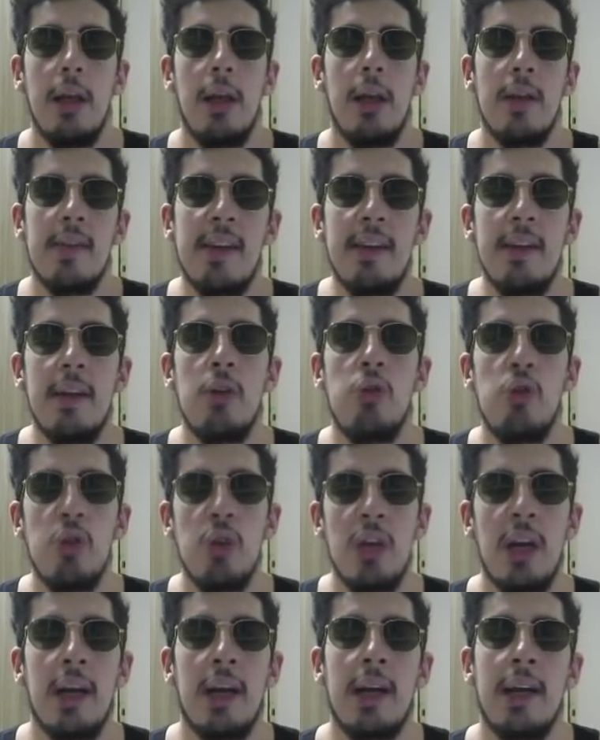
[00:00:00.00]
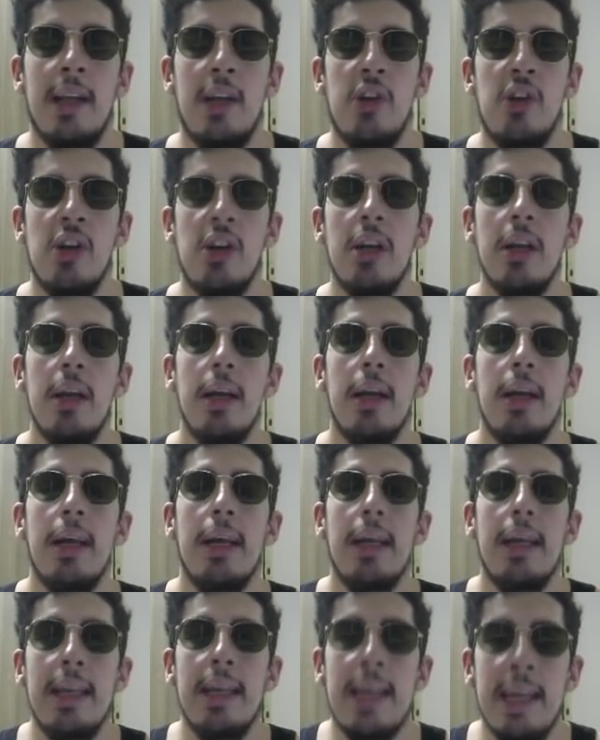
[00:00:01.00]
Sadet şu ki arkadaşlar
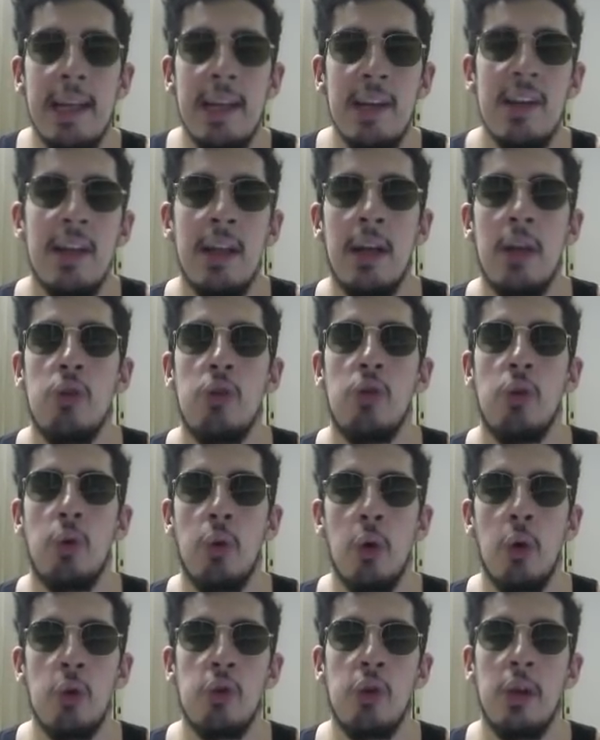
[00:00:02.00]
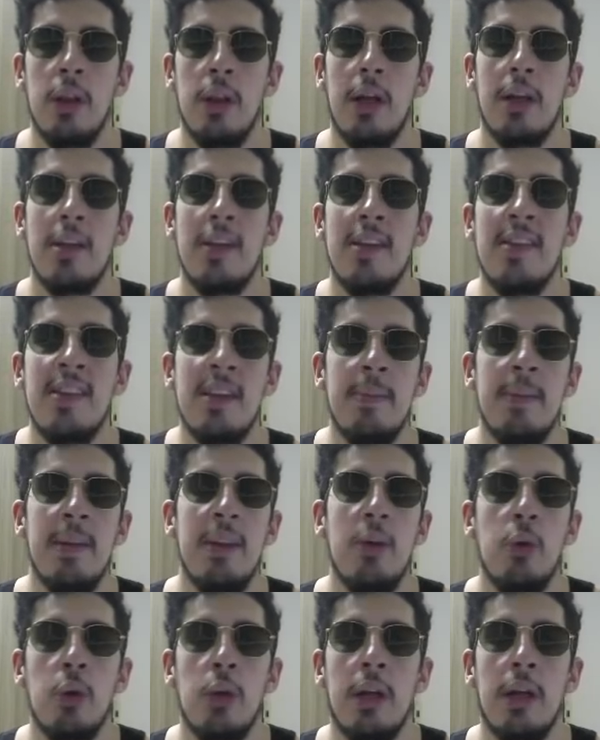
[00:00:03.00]
yeni jenerasyon konsollar
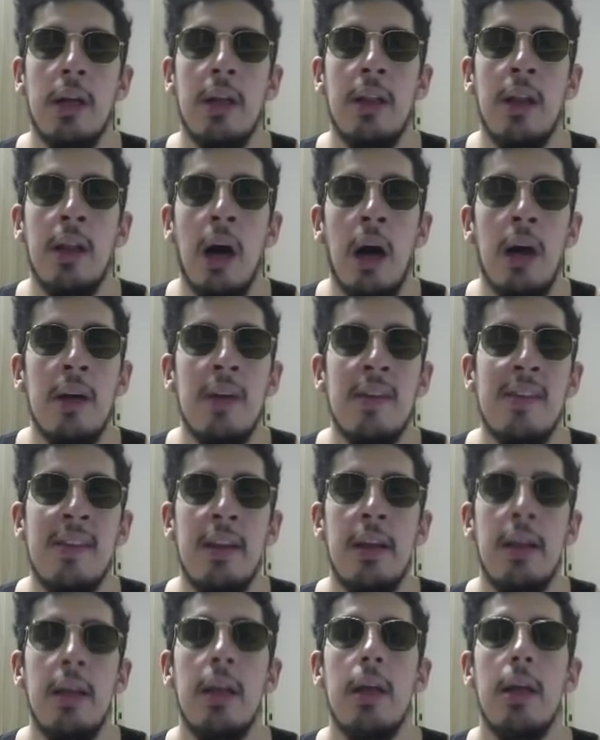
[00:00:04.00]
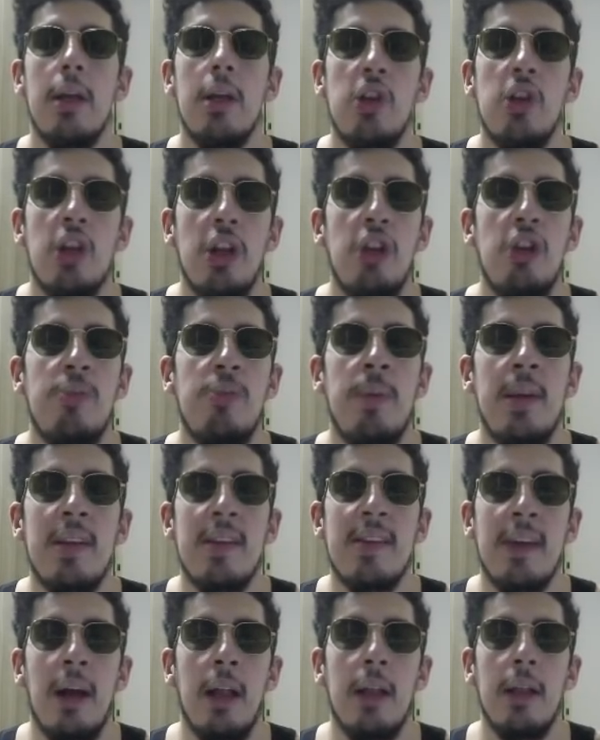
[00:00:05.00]
sistematik olarak daha hızlı çalışmayı
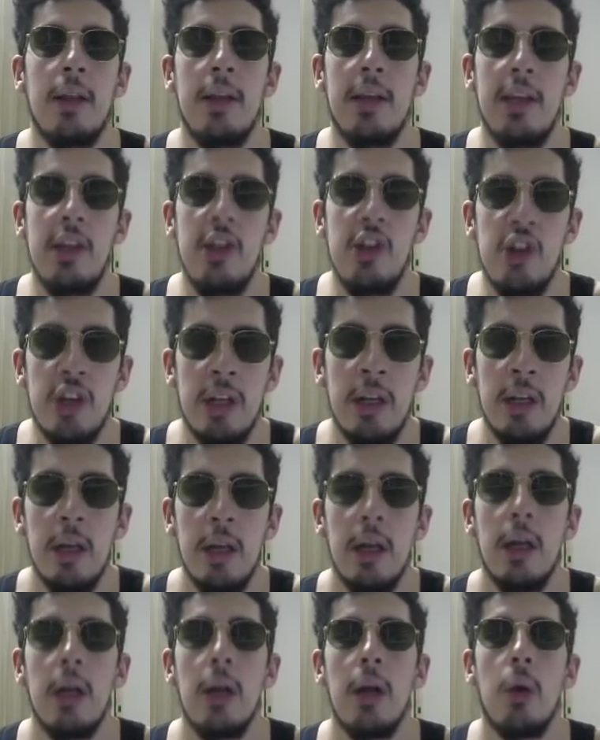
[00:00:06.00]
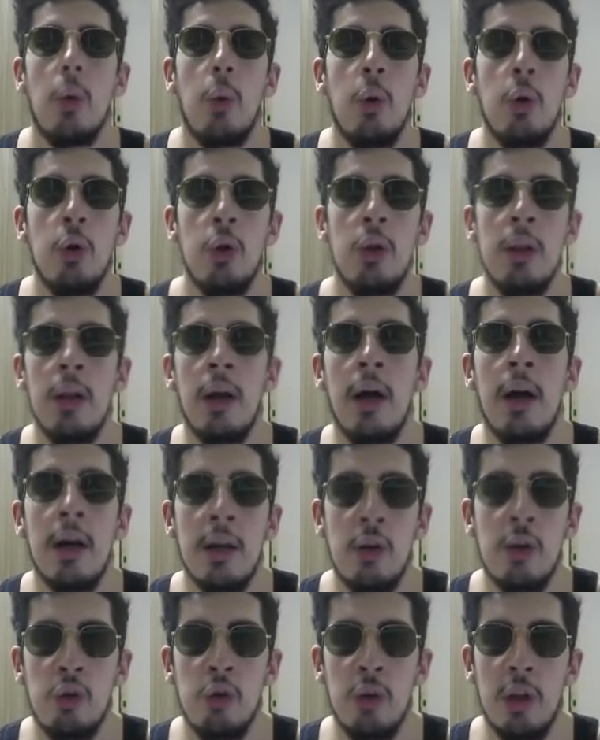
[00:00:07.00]
sağladığı için oyun daha
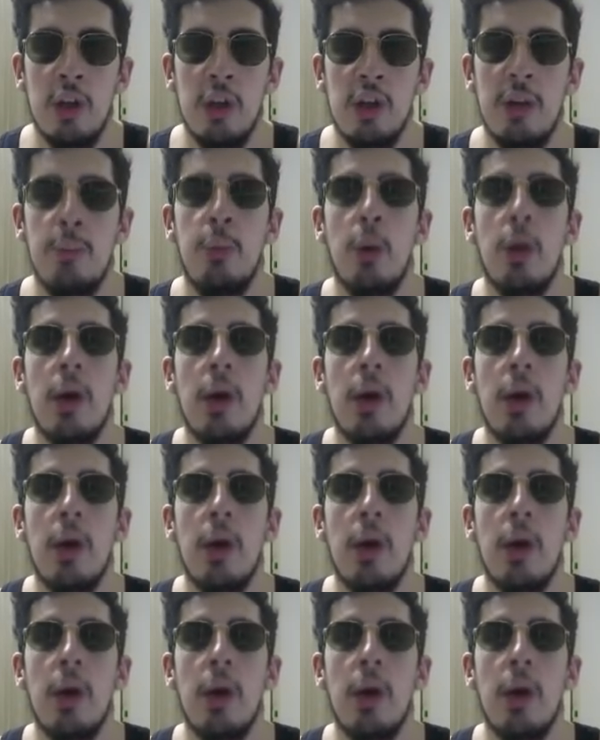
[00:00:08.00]
akıcı olacak. Bu